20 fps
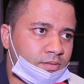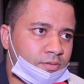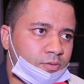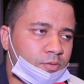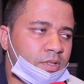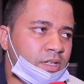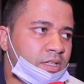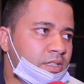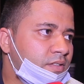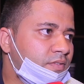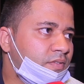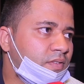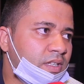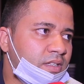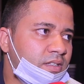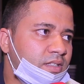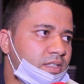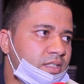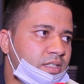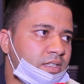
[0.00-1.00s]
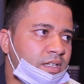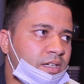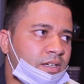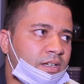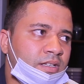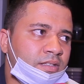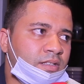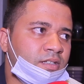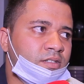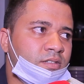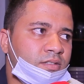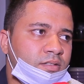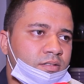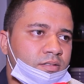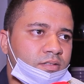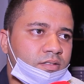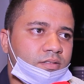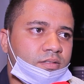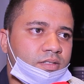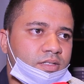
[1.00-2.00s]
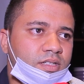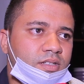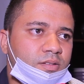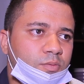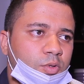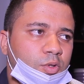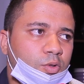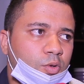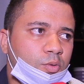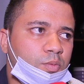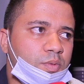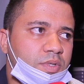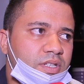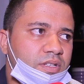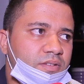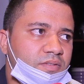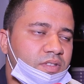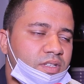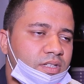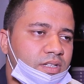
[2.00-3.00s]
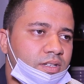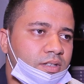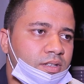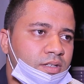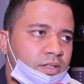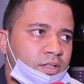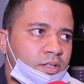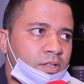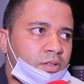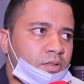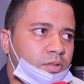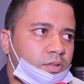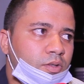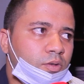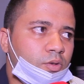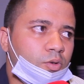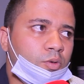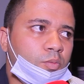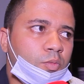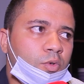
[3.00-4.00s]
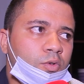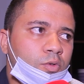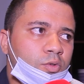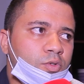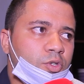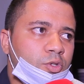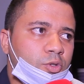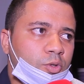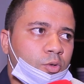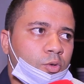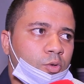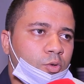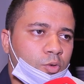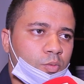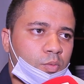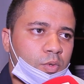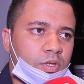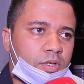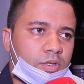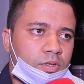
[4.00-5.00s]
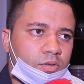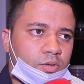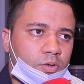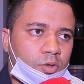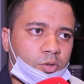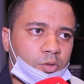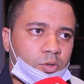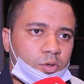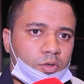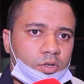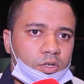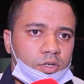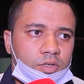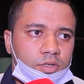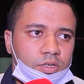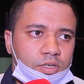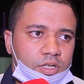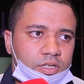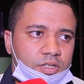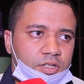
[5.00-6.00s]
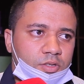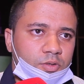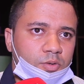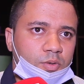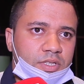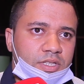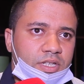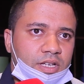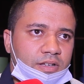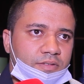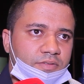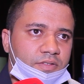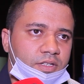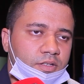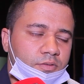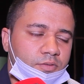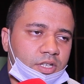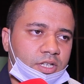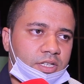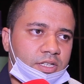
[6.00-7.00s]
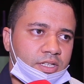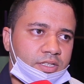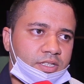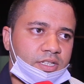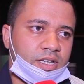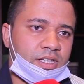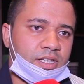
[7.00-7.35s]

ولذلك في هذا السياق هذا خصنا نوضحوا بزاف ديال ديال الامور وتنشكركم الحضور لهذه الندوه الصحفيه تحياتي